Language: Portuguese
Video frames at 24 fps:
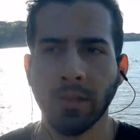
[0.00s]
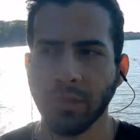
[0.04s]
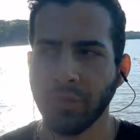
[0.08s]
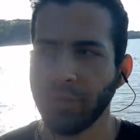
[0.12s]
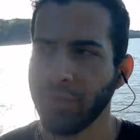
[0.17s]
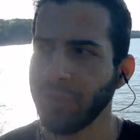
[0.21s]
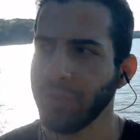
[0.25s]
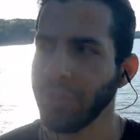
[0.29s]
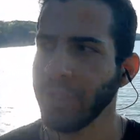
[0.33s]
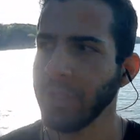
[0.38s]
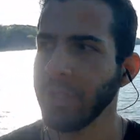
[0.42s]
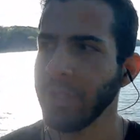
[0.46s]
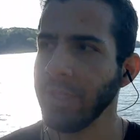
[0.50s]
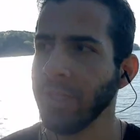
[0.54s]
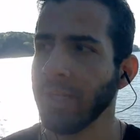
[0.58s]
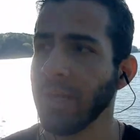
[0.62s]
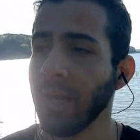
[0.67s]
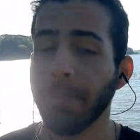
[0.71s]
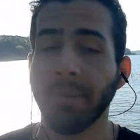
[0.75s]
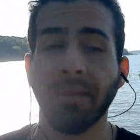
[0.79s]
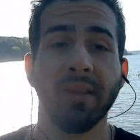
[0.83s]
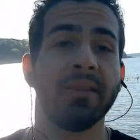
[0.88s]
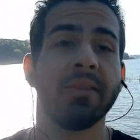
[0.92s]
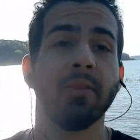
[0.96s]
de
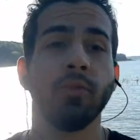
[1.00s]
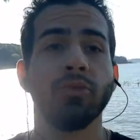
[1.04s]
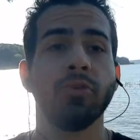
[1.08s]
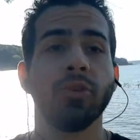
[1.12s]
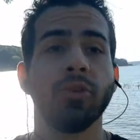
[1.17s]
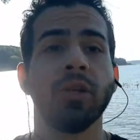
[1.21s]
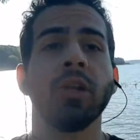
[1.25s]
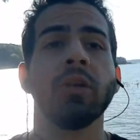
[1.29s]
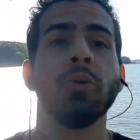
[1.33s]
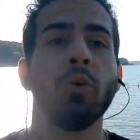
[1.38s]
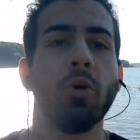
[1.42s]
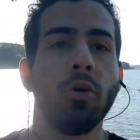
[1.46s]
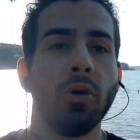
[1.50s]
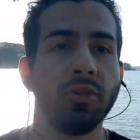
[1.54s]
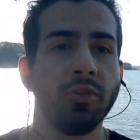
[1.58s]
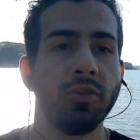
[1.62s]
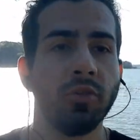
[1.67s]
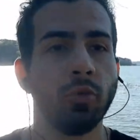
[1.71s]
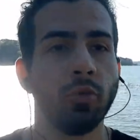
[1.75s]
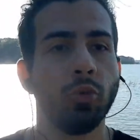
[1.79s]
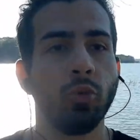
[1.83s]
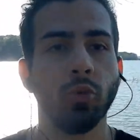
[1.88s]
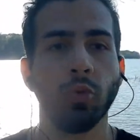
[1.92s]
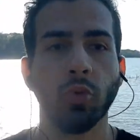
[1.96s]
captação de
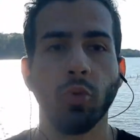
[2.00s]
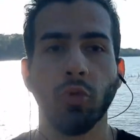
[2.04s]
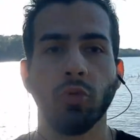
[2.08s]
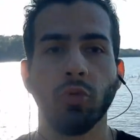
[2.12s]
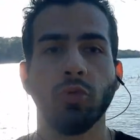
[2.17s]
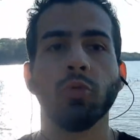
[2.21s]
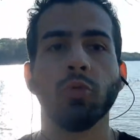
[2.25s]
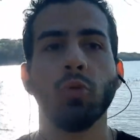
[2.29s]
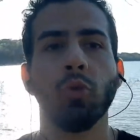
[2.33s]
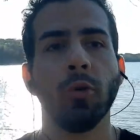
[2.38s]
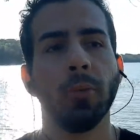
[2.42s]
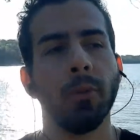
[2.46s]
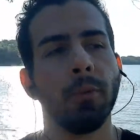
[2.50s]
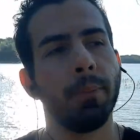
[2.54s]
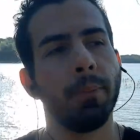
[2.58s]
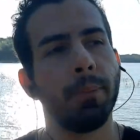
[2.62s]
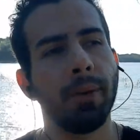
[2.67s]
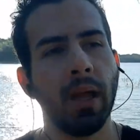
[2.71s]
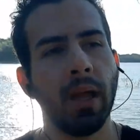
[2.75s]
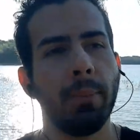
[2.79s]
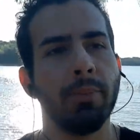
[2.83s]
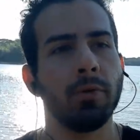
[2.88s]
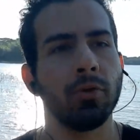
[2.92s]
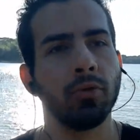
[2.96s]
glicose no nosso corpo
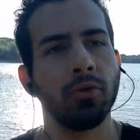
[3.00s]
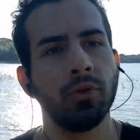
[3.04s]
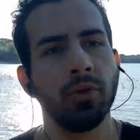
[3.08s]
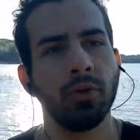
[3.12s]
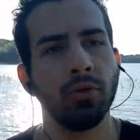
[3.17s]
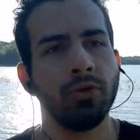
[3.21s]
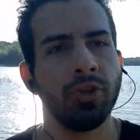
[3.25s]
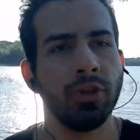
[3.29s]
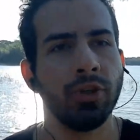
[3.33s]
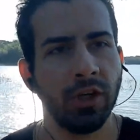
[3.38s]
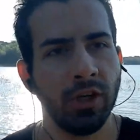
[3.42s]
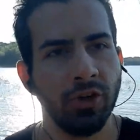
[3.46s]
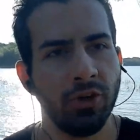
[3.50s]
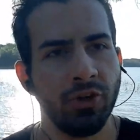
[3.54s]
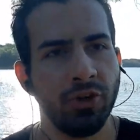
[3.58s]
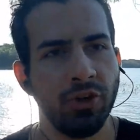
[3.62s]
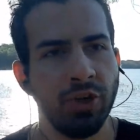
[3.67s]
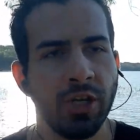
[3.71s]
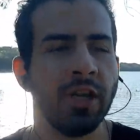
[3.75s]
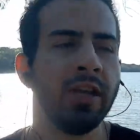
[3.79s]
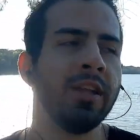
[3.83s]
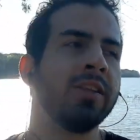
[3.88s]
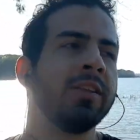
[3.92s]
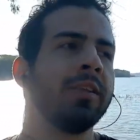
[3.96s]
para a produção de
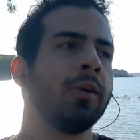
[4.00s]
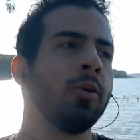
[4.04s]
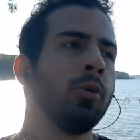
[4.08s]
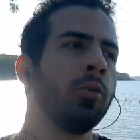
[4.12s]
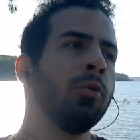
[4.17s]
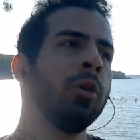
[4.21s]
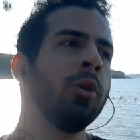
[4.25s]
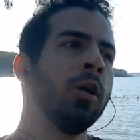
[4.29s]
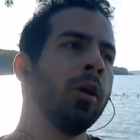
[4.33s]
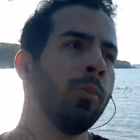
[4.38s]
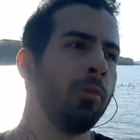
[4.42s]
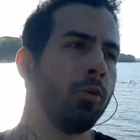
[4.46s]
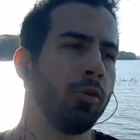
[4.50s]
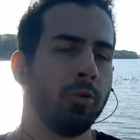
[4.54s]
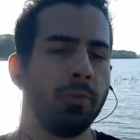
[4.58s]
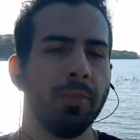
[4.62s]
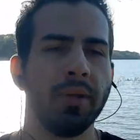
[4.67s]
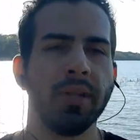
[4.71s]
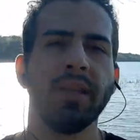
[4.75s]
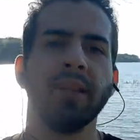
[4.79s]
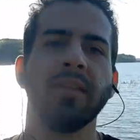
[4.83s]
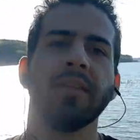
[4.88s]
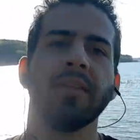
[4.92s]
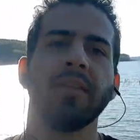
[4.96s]
energia. Então, por
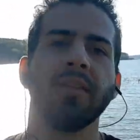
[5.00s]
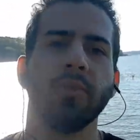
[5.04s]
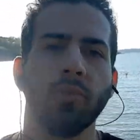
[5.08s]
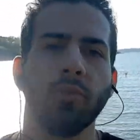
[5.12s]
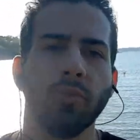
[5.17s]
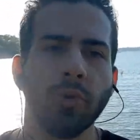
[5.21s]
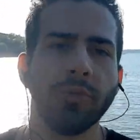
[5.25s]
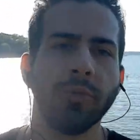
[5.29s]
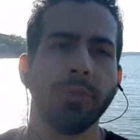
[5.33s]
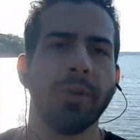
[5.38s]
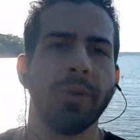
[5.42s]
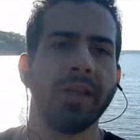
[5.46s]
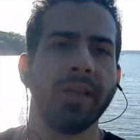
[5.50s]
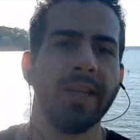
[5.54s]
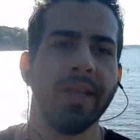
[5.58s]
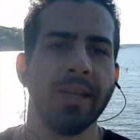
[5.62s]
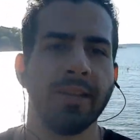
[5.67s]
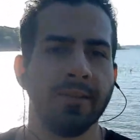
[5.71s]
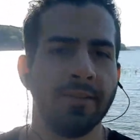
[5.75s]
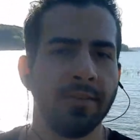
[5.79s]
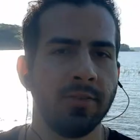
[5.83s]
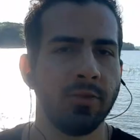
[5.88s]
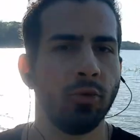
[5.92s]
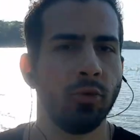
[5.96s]
uma dessas duas
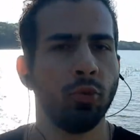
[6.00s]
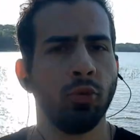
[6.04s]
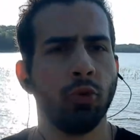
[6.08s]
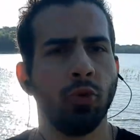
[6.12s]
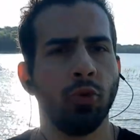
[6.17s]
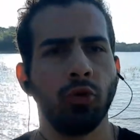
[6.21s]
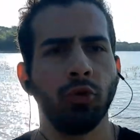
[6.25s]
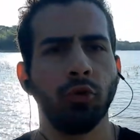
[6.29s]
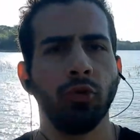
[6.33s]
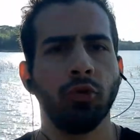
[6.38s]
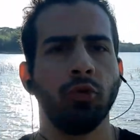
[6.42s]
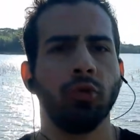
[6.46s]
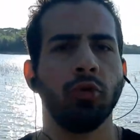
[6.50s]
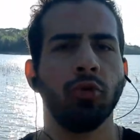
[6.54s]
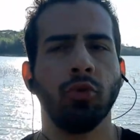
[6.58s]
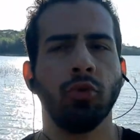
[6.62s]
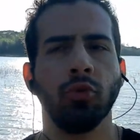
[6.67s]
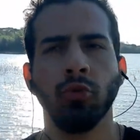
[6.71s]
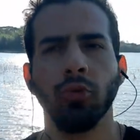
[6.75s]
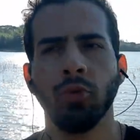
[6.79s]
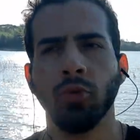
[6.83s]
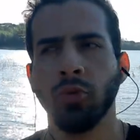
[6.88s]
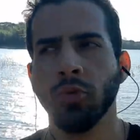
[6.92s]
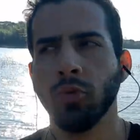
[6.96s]
maneiras, o
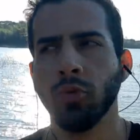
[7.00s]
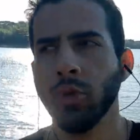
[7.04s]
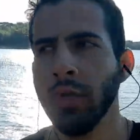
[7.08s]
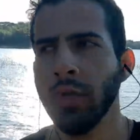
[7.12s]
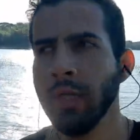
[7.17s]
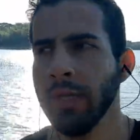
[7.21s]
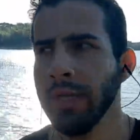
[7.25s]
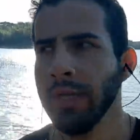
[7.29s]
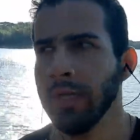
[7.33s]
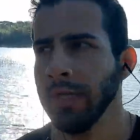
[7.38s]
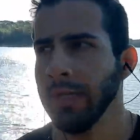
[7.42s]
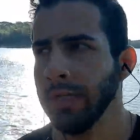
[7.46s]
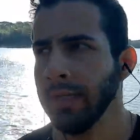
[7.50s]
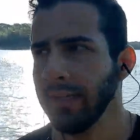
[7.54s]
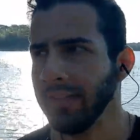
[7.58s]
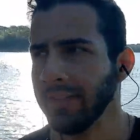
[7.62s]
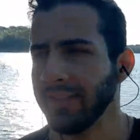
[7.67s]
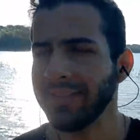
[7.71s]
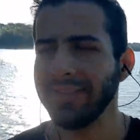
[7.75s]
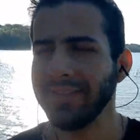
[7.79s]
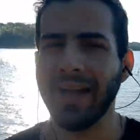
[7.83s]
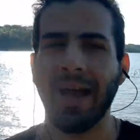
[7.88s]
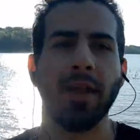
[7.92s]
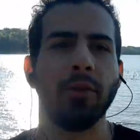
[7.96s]
nosso
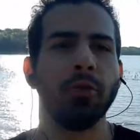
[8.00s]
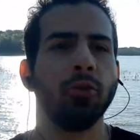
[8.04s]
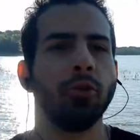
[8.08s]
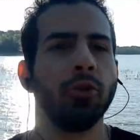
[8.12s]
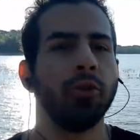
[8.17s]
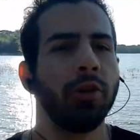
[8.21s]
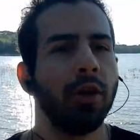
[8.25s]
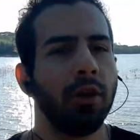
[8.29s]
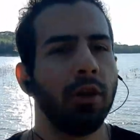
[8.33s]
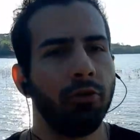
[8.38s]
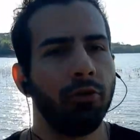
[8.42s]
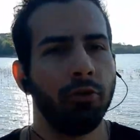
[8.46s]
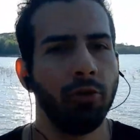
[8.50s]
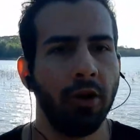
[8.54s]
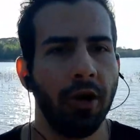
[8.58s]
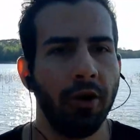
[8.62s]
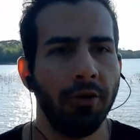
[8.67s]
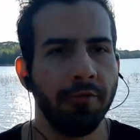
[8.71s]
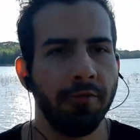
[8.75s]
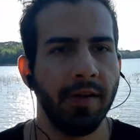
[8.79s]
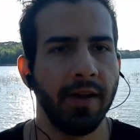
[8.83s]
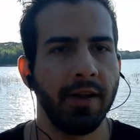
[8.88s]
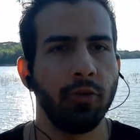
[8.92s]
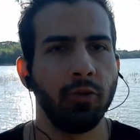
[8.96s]
estado
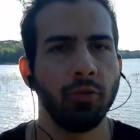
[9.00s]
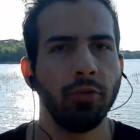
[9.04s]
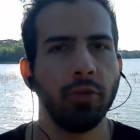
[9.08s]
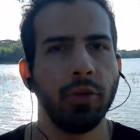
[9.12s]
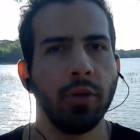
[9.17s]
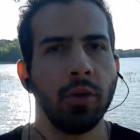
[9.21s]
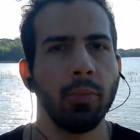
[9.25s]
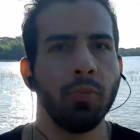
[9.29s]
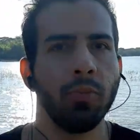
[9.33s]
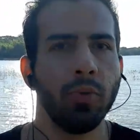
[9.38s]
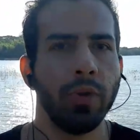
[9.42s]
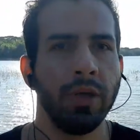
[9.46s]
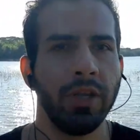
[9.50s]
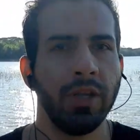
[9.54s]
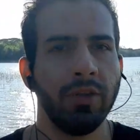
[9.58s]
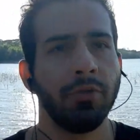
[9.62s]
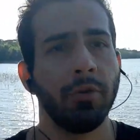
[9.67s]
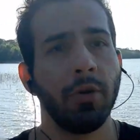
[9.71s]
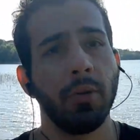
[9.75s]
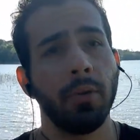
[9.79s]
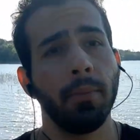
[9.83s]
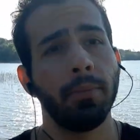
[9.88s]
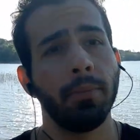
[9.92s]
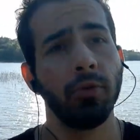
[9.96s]
nutricional vai contribuir de
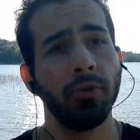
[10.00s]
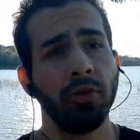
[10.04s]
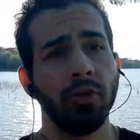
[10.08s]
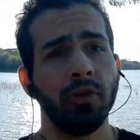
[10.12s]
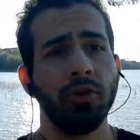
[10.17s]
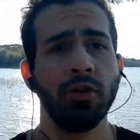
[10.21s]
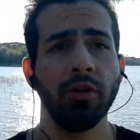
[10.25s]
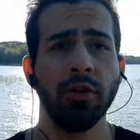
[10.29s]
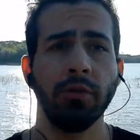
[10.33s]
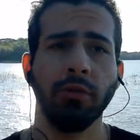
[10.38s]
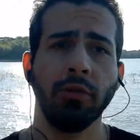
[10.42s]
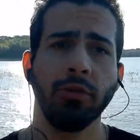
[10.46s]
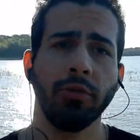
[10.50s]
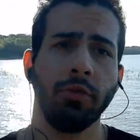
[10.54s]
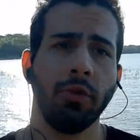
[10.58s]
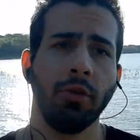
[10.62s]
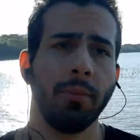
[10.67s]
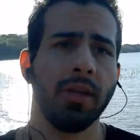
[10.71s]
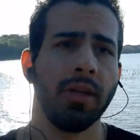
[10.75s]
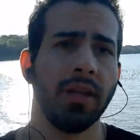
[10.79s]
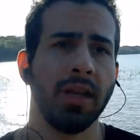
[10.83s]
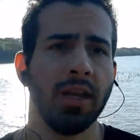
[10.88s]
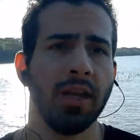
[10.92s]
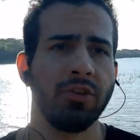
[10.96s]
forma positiva ou de
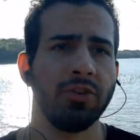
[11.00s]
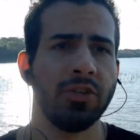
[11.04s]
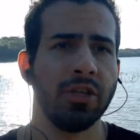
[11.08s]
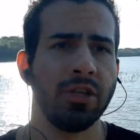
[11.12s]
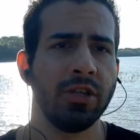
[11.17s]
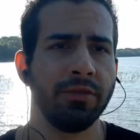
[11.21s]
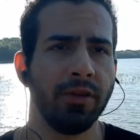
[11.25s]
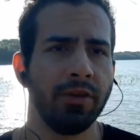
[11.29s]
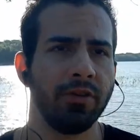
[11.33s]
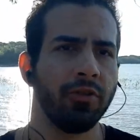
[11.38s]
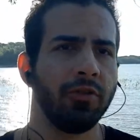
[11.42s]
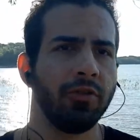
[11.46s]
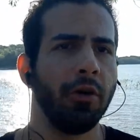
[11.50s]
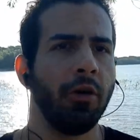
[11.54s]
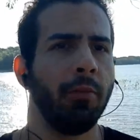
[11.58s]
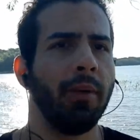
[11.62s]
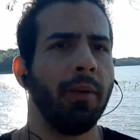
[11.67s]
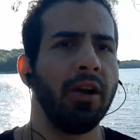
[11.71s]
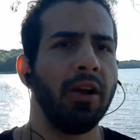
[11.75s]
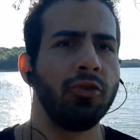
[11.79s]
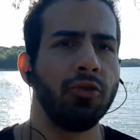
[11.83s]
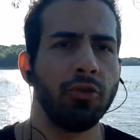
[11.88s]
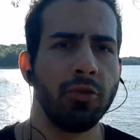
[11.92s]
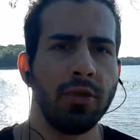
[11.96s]
forma negativa, de
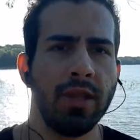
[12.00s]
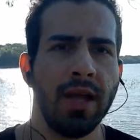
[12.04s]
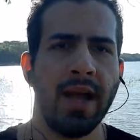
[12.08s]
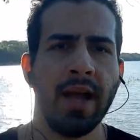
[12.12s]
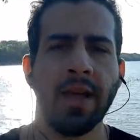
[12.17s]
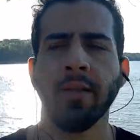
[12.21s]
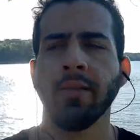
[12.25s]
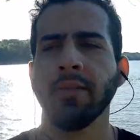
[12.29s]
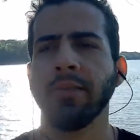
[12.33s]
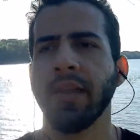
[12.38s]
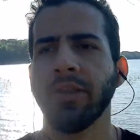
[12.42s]
forma a ajudar,